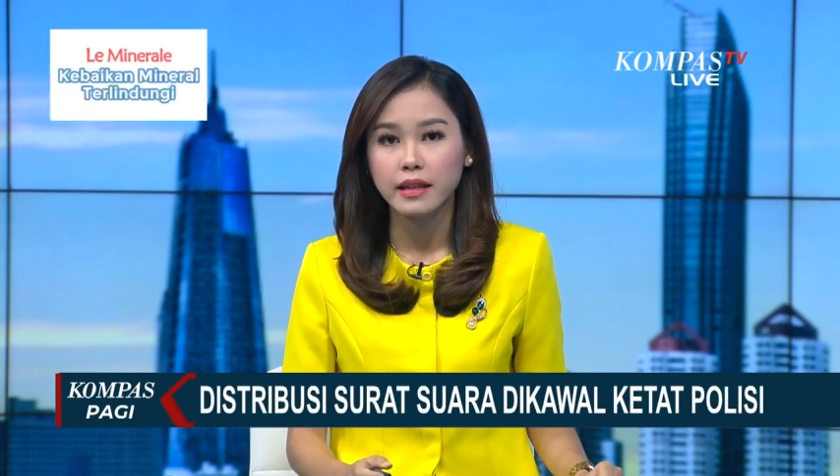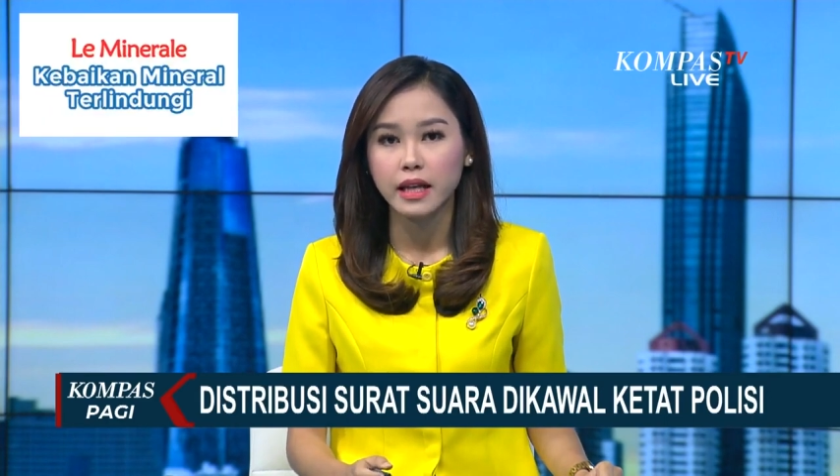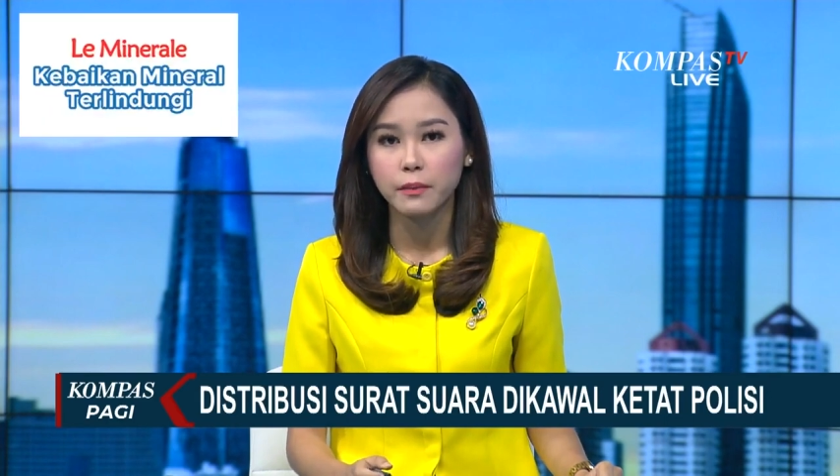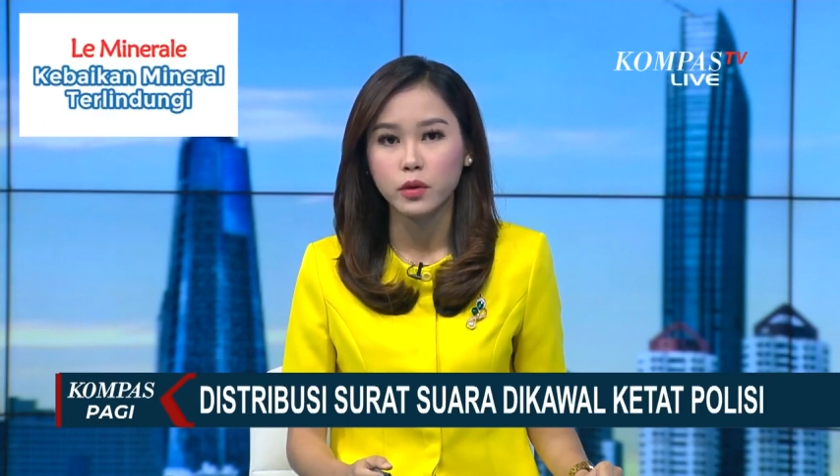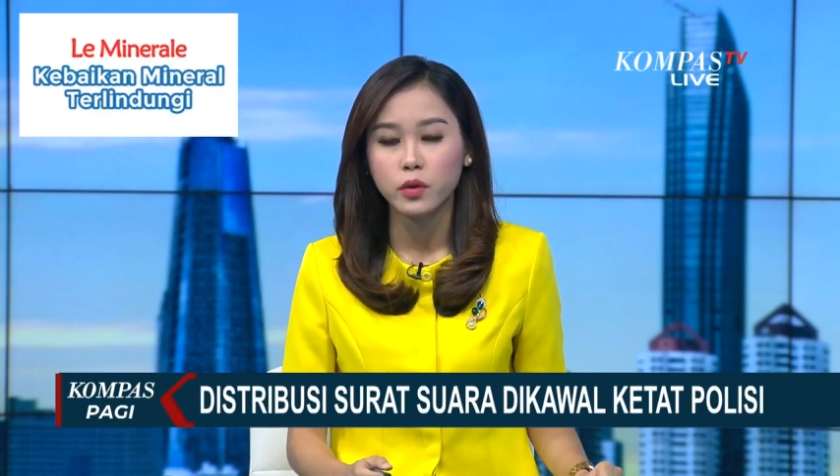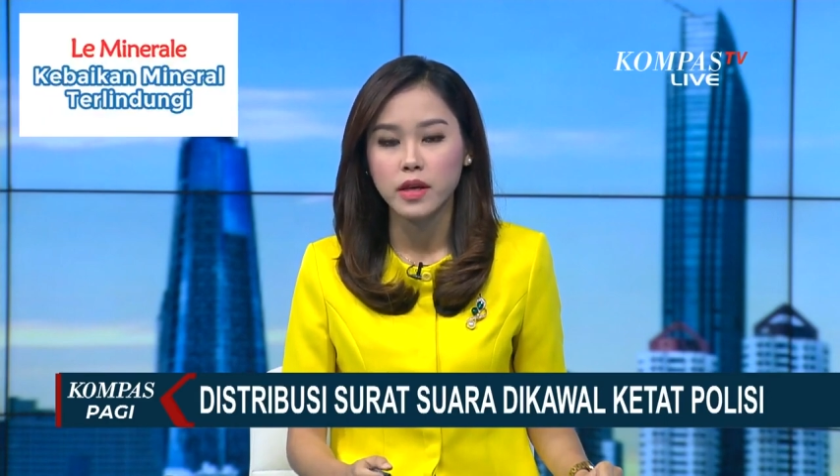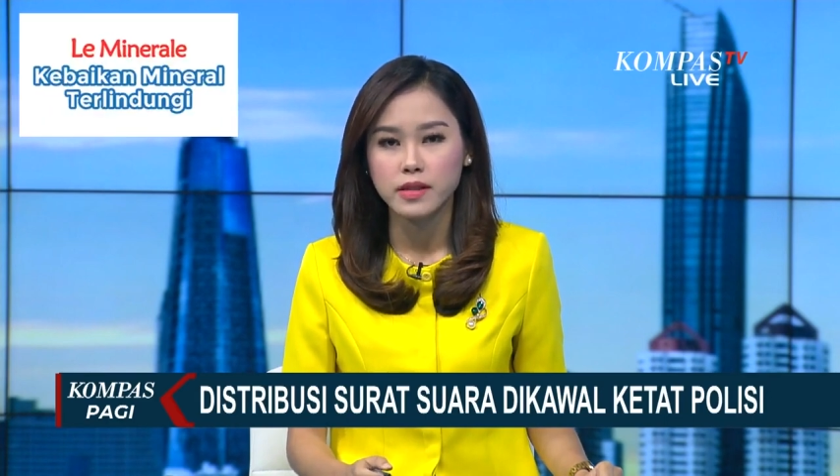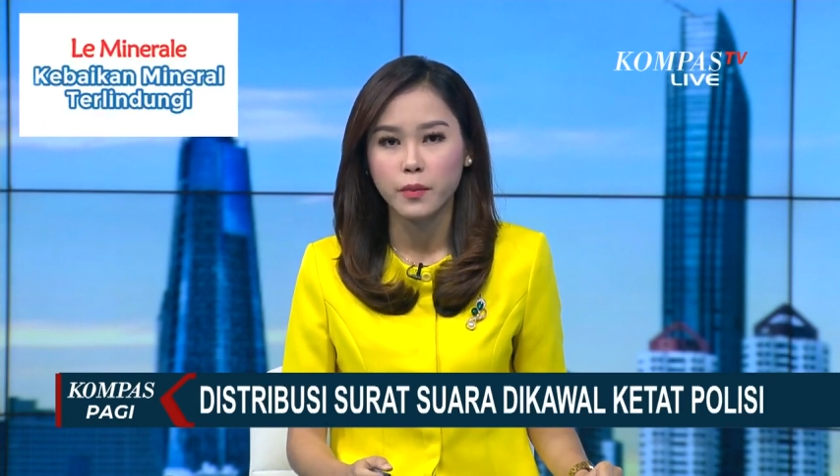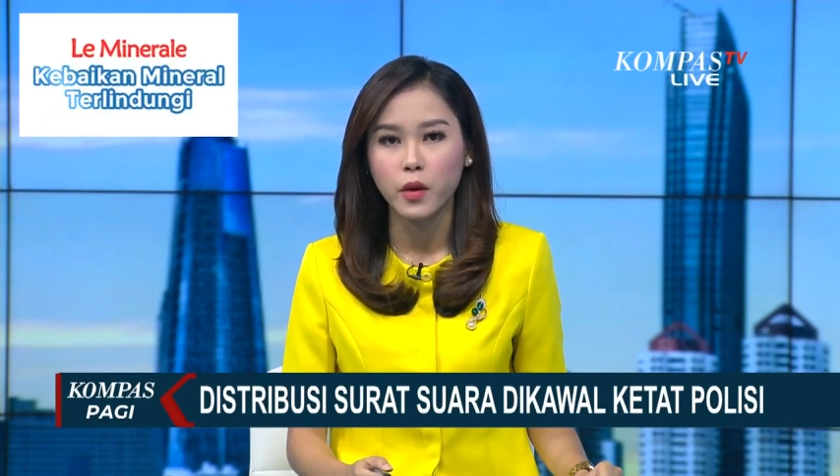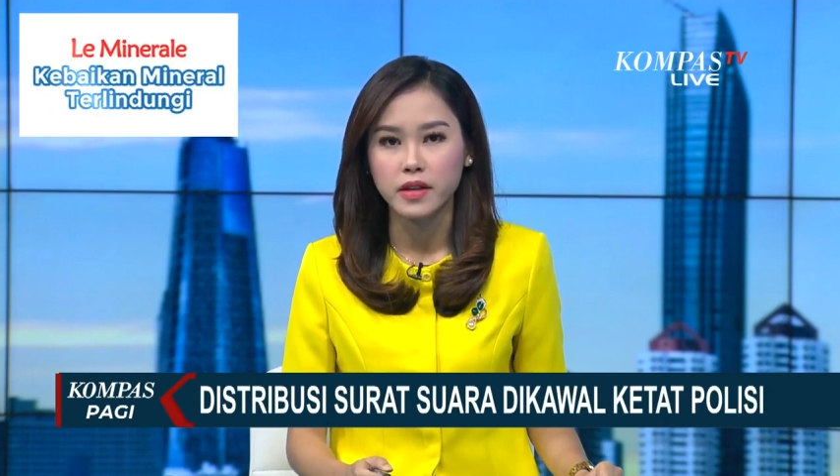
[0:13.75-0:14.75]
dari petugas
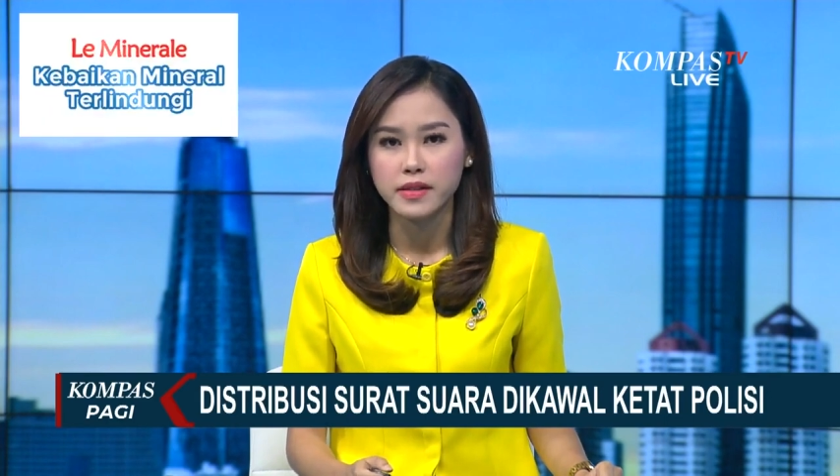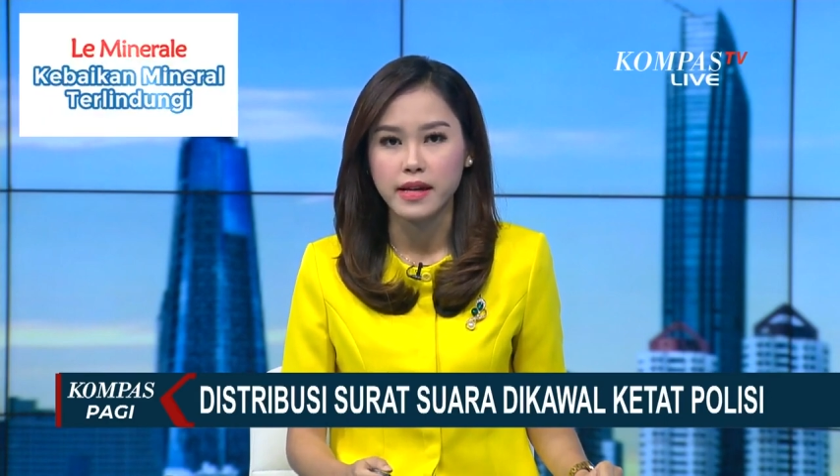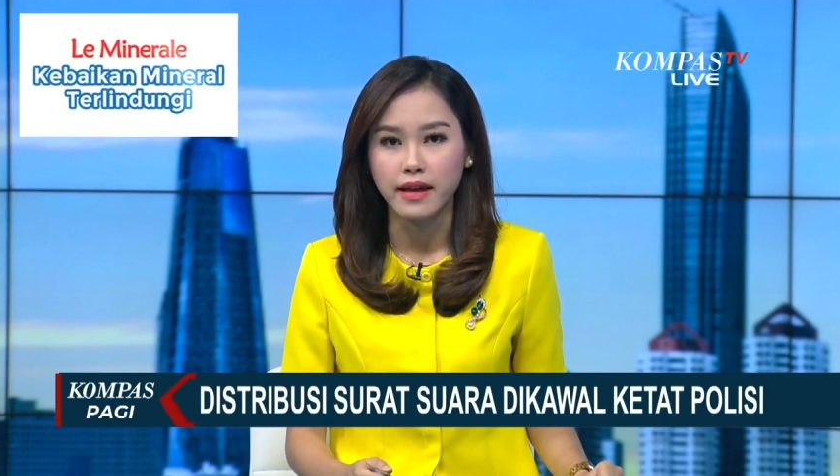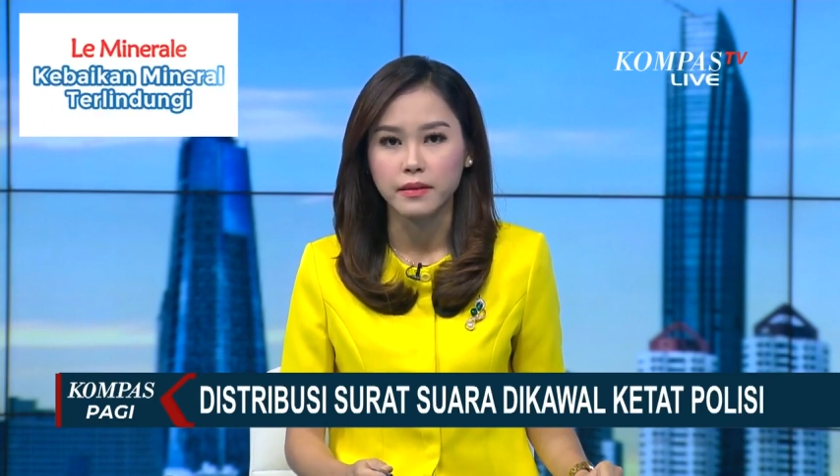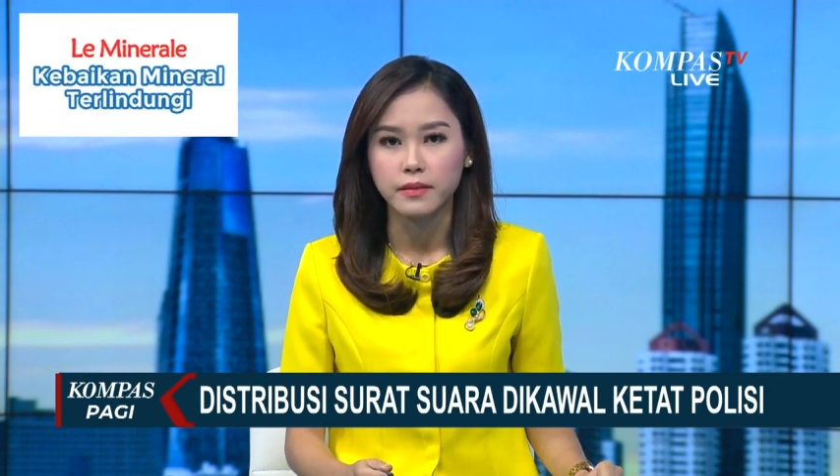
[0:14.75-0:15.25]
kepolisian.